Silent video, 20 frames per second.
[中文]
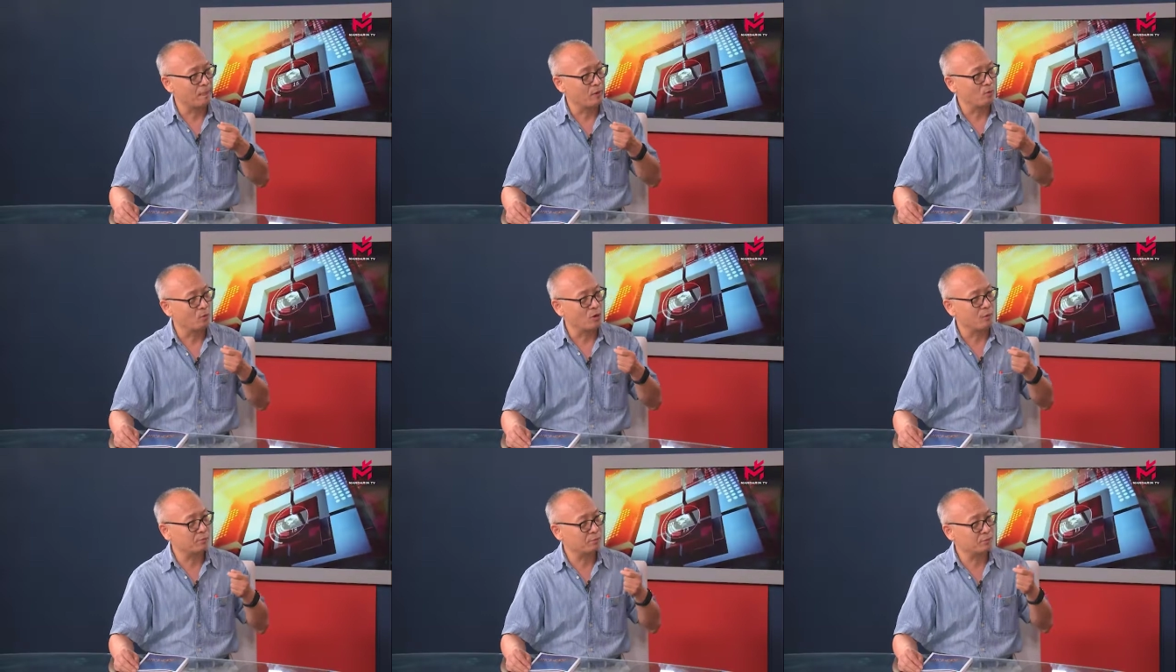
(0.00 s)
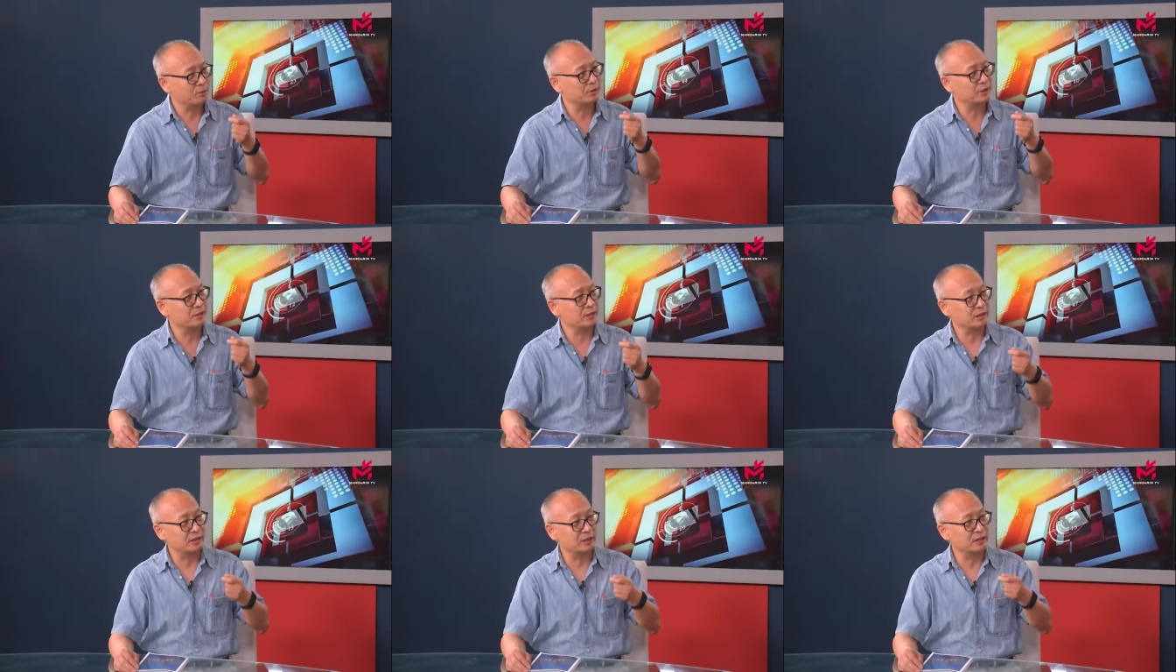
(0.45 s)
我们不
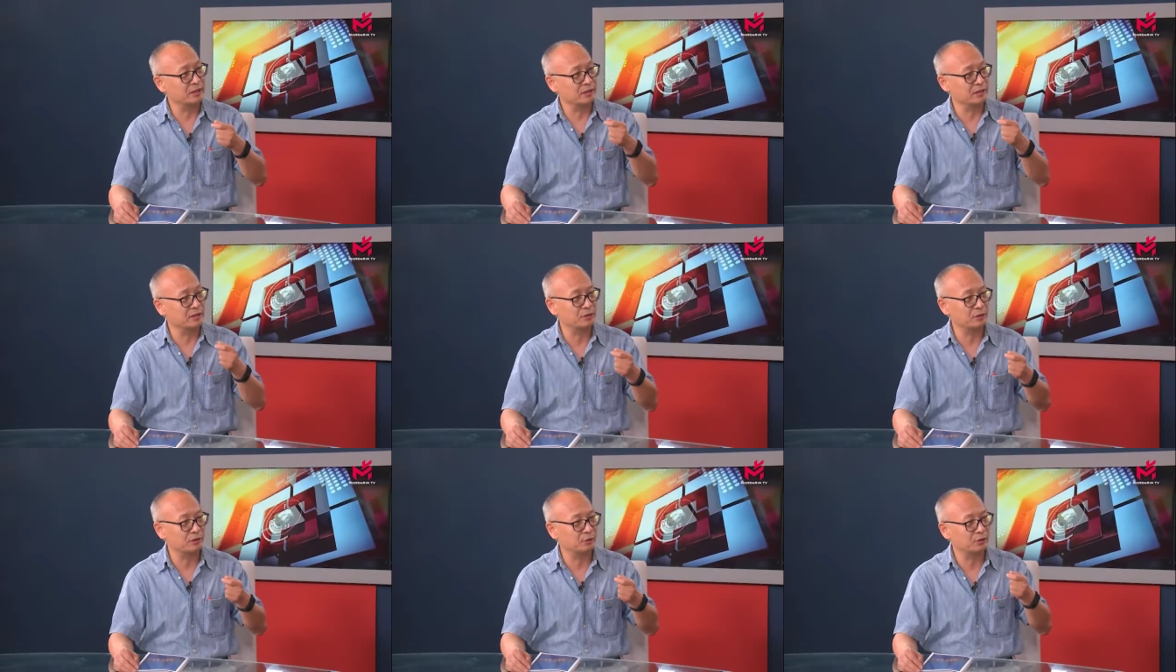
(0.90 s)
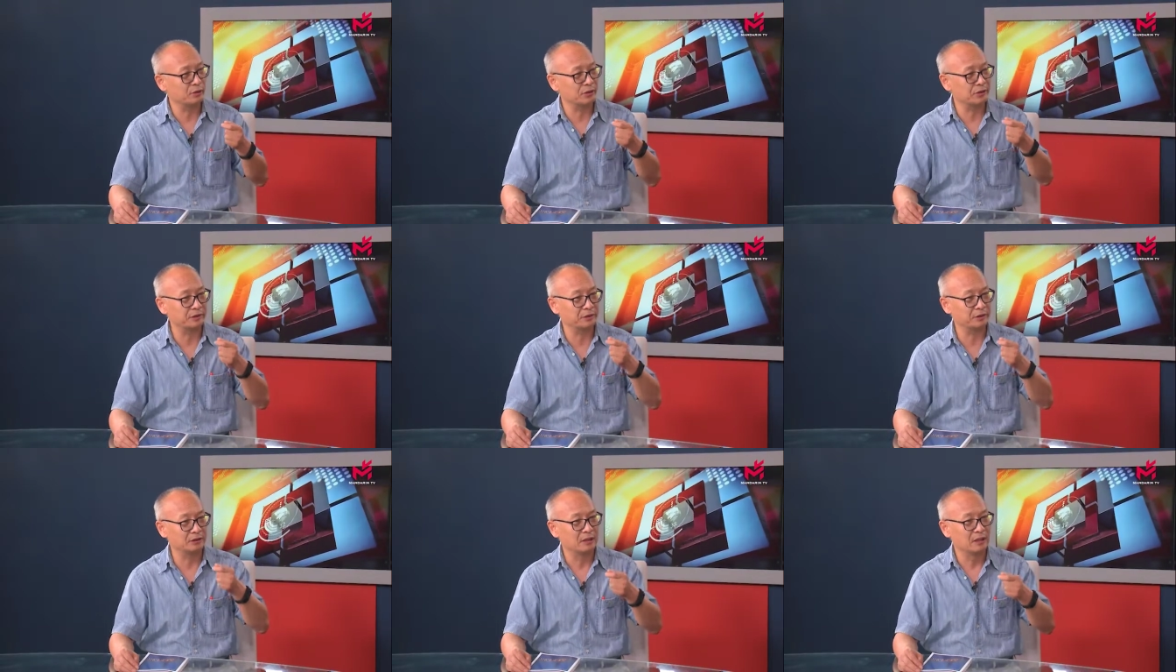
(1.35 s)
是已经就说
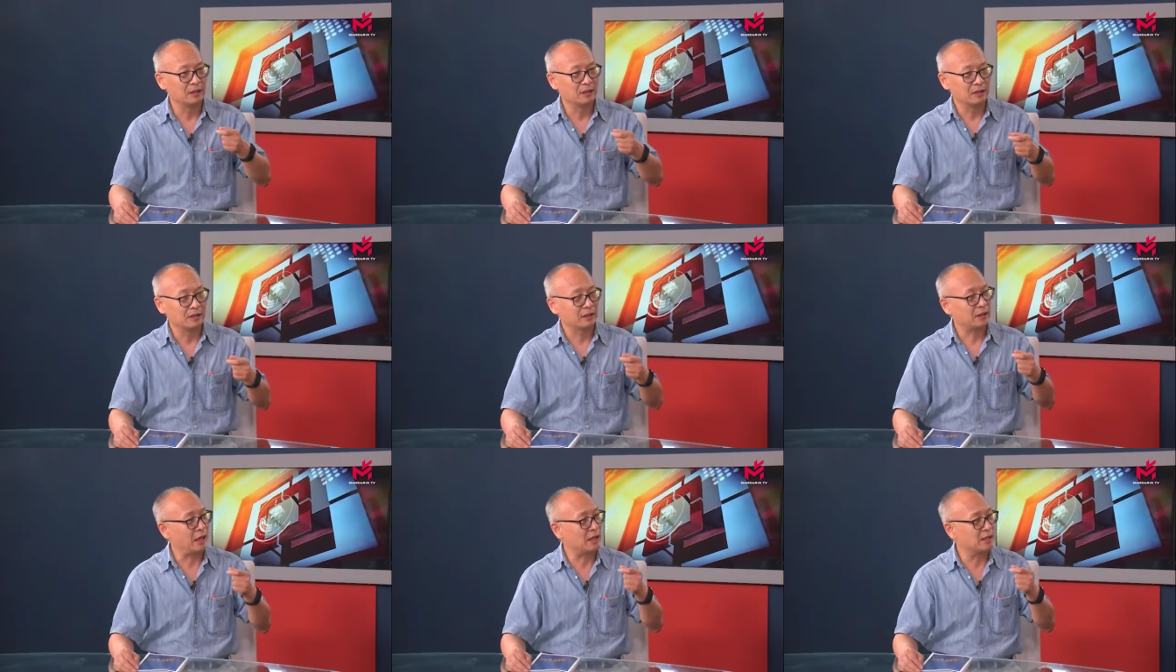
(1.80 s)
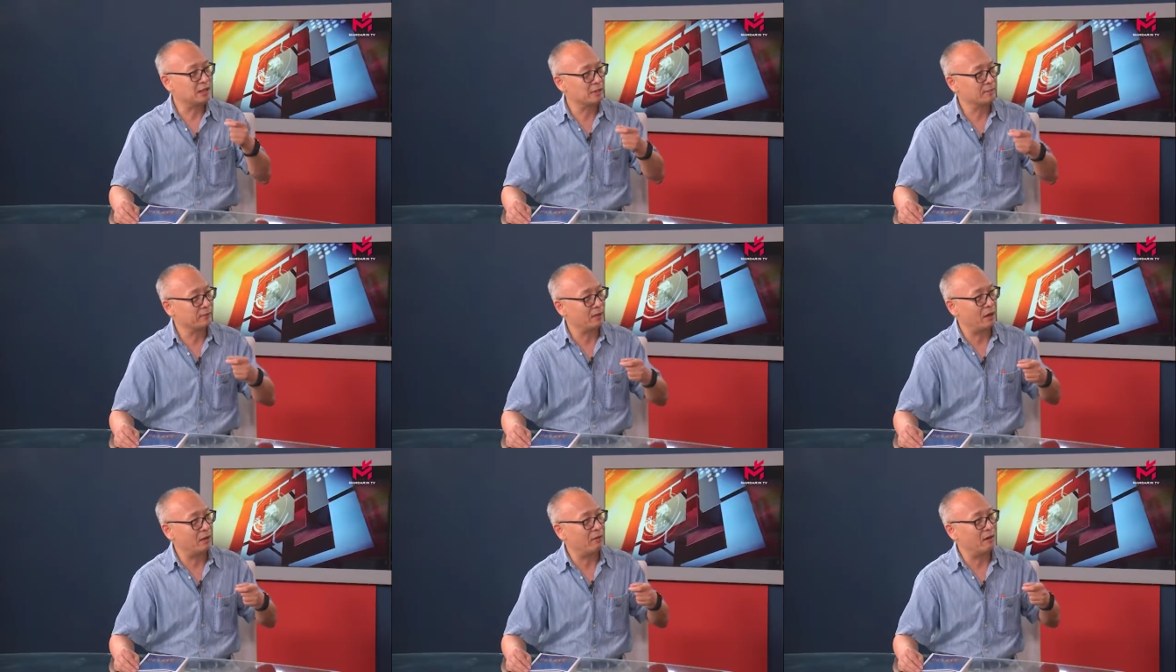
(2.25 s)
是开支
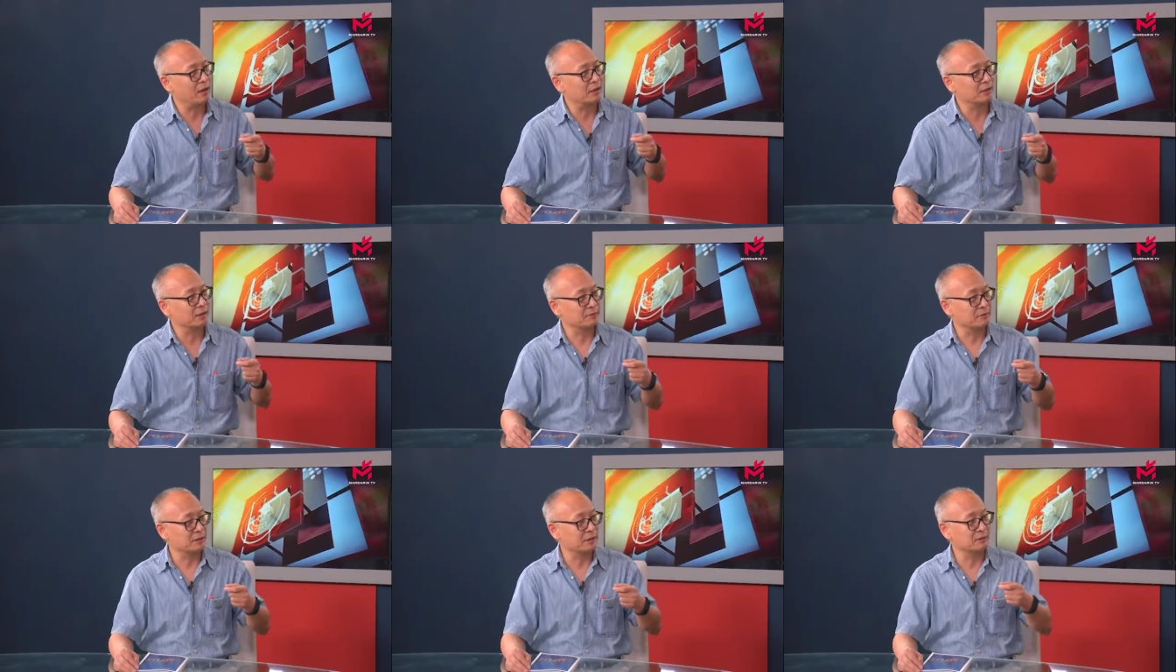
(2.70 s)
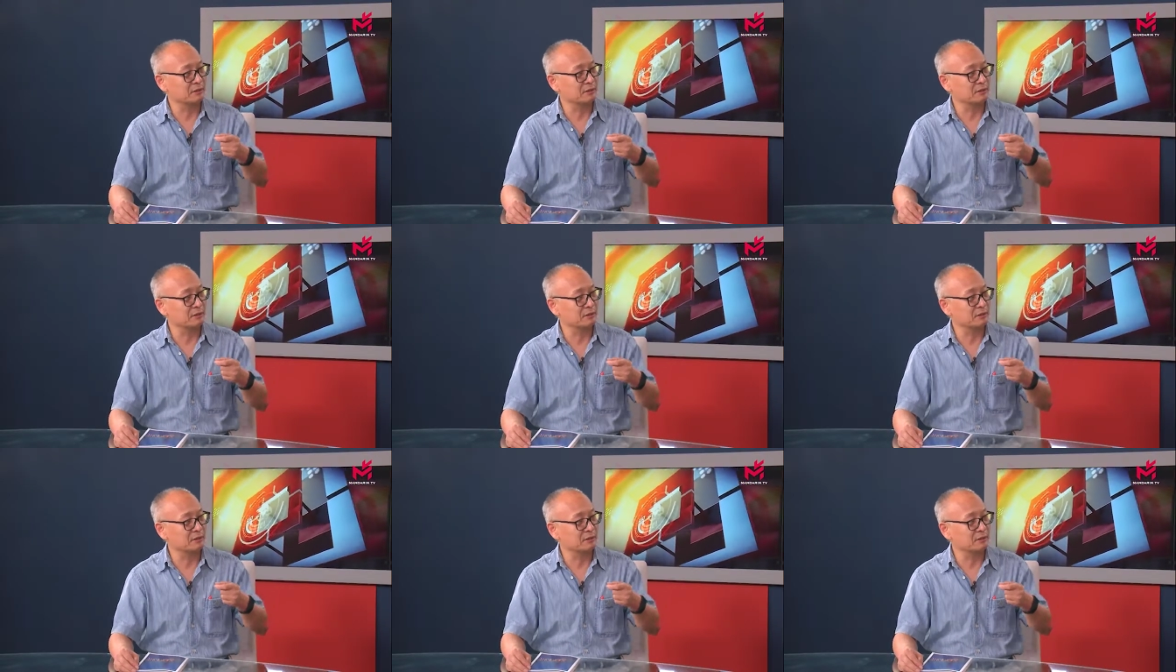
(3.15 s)
票啊，什么